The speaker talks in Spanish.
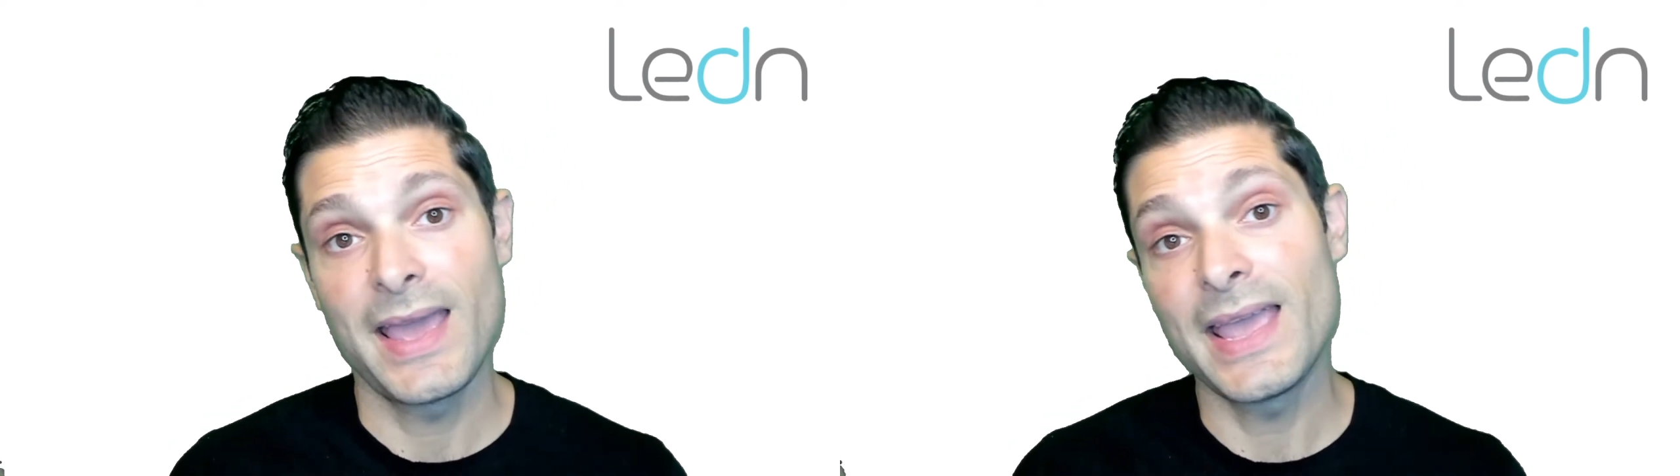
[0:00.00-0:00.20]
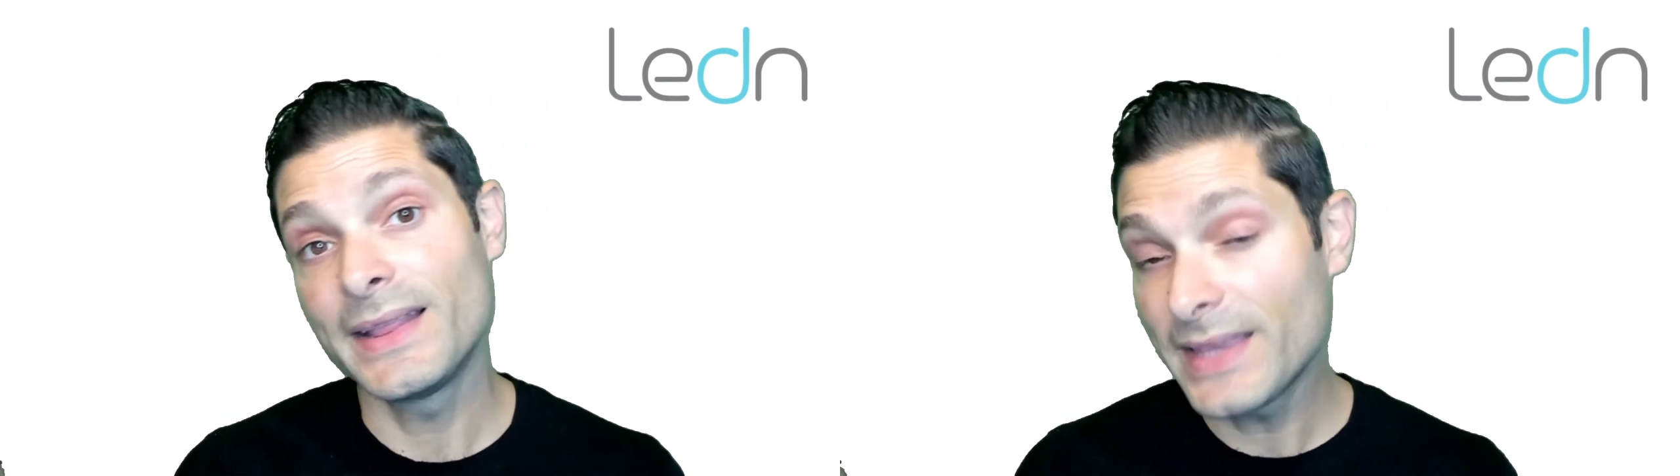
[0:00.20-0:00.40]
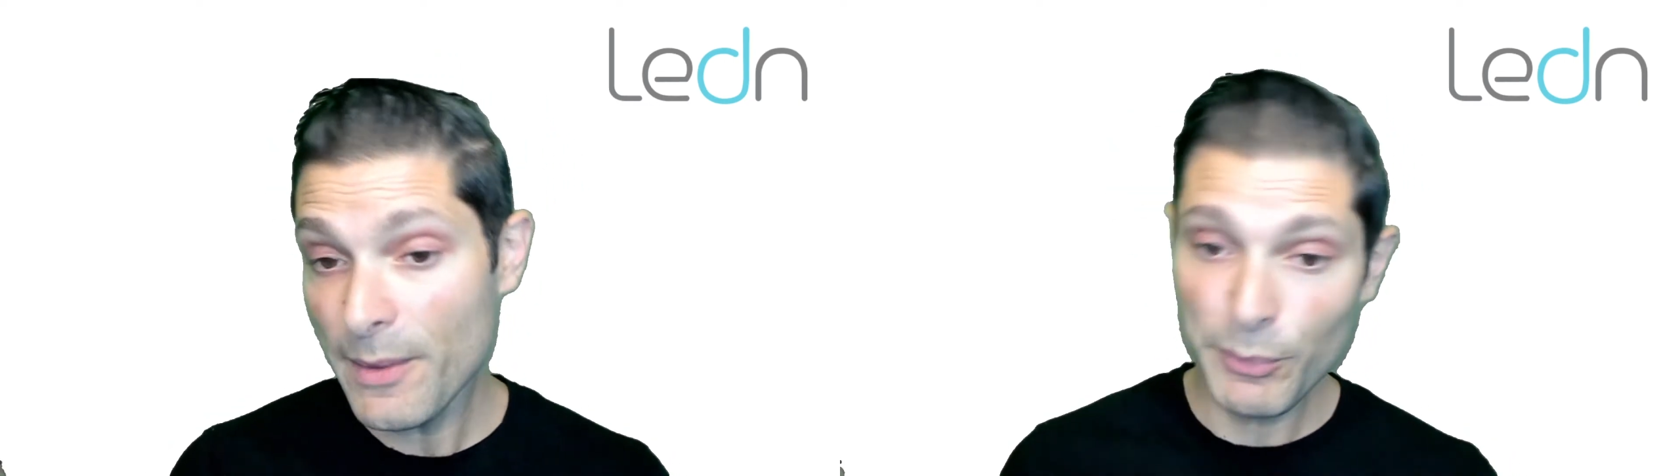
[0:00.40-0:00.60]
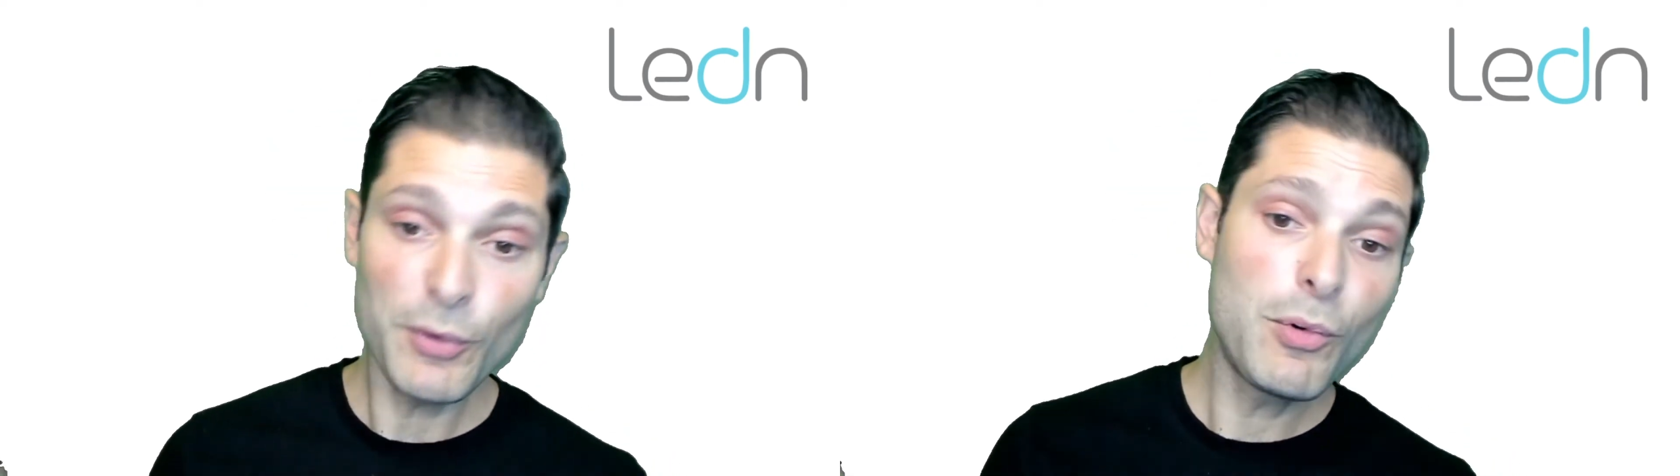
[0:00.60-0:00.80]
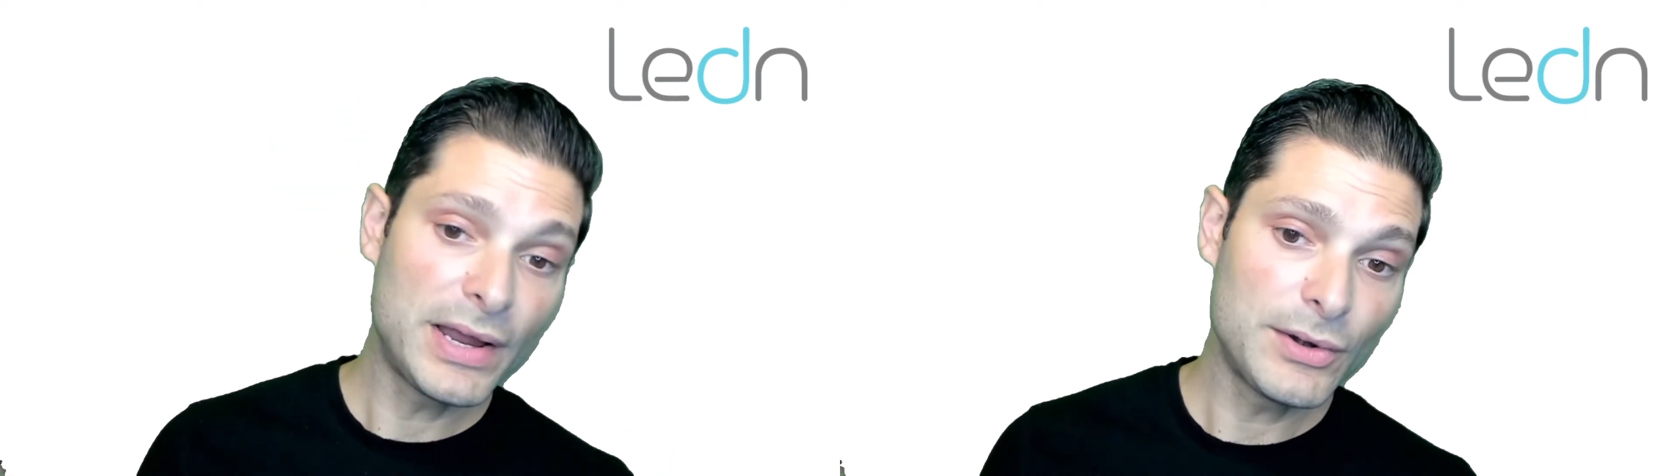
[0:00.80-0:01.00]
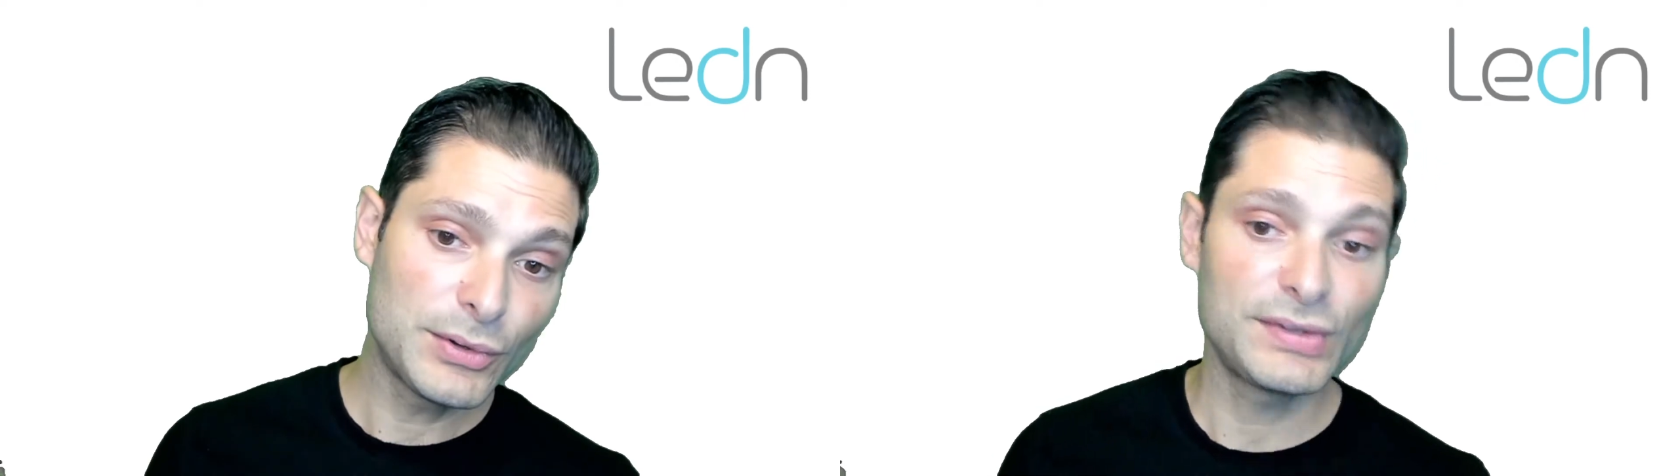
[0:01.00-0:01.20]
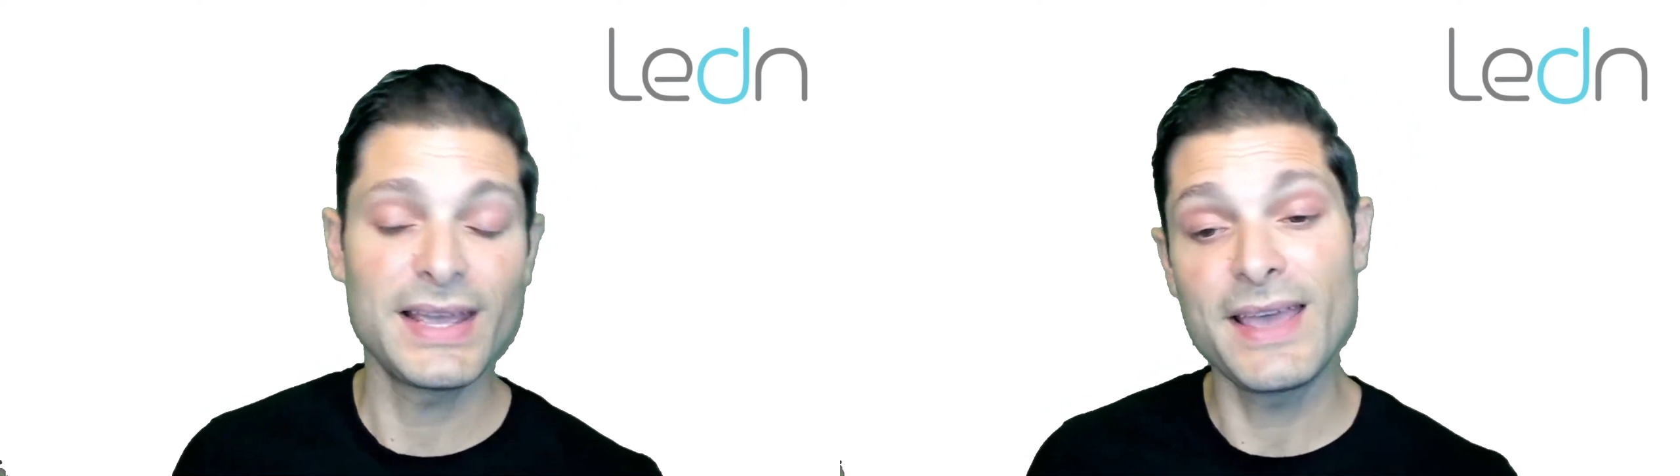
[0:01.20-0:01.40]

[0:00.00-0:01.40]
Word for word: En tiempos buenos